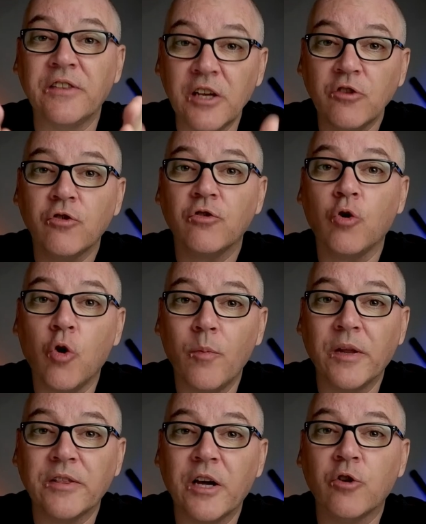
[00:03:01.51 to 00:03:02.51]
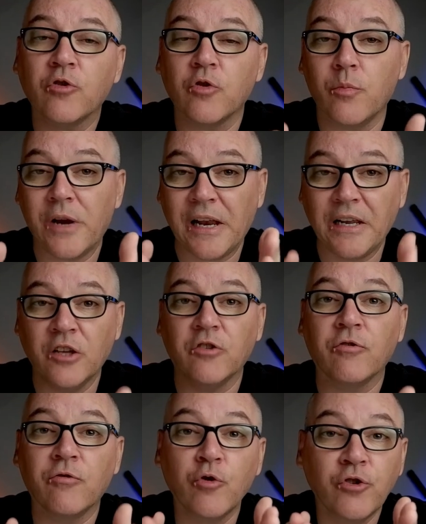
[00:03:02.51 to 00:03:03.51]
deixa o seu comentário sobre a
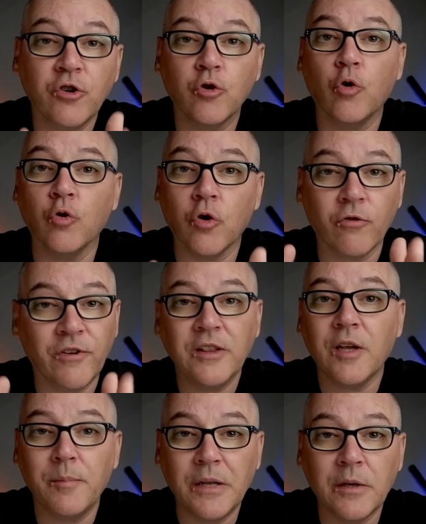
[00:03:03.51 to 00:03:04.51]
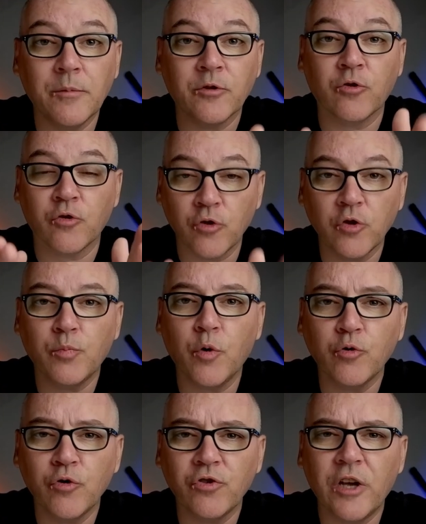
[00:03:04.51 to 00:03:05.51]
lente Fujinon 90mm
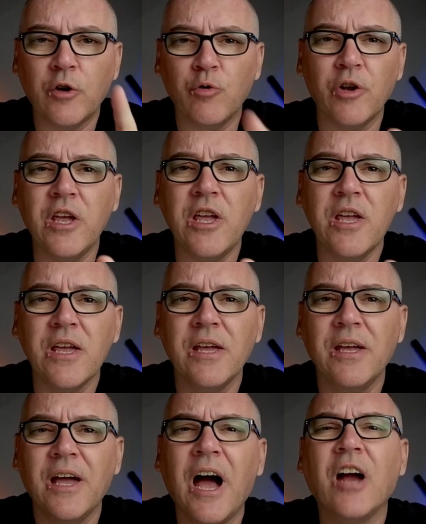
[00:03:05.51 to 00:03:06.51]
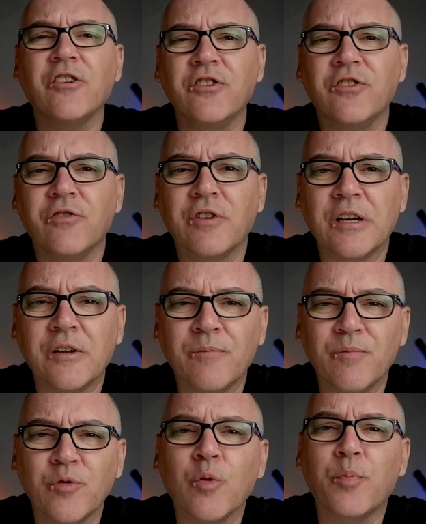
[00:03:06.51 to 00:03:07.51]
2.0 e a gente se vê
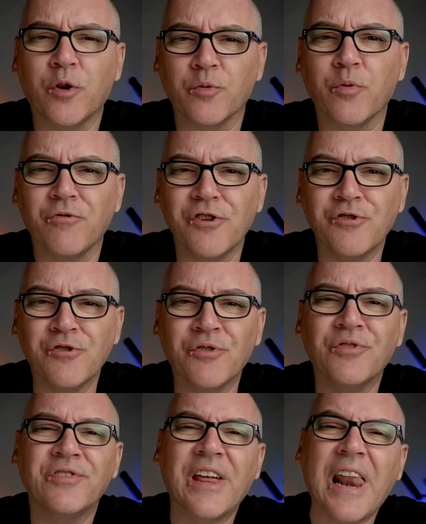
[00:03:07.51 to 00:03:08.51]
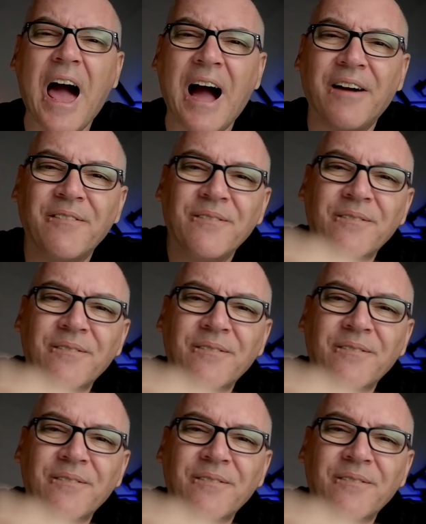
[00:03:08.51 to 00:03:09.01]
no próximo vídeo. Até lá!